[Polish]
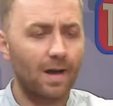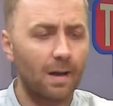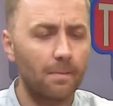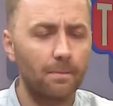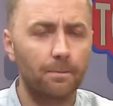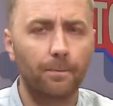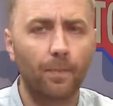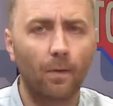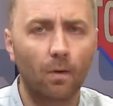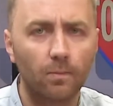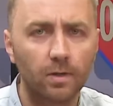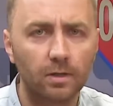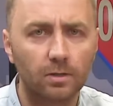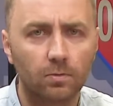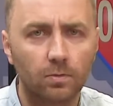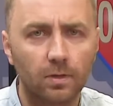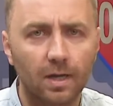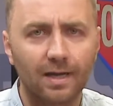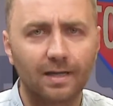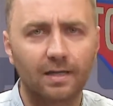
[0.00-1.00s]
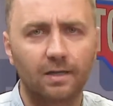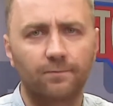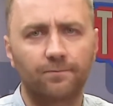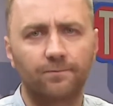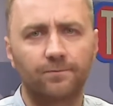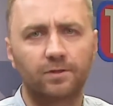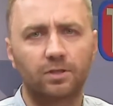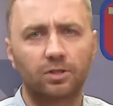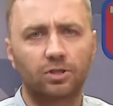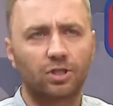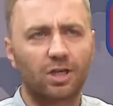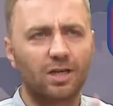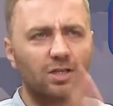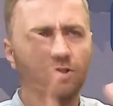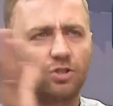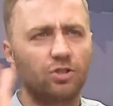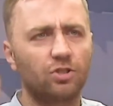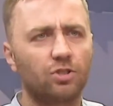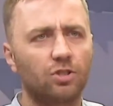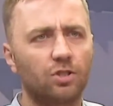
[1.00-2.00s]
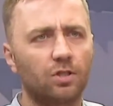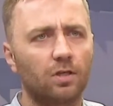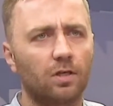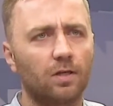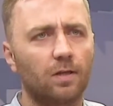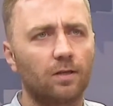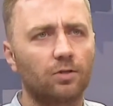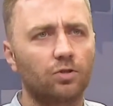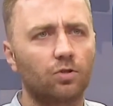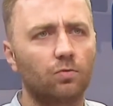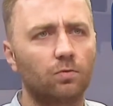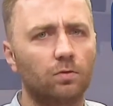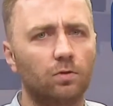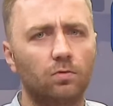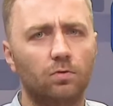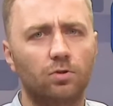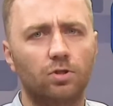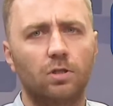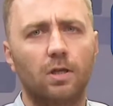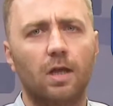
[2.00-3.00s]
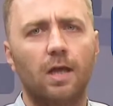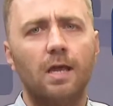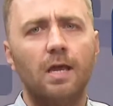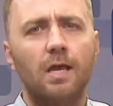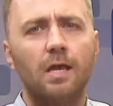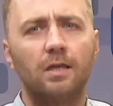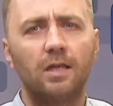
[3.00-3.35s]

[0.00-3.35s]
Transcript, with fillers: mam pomysł jak wskrzesić e, naszą drużynę,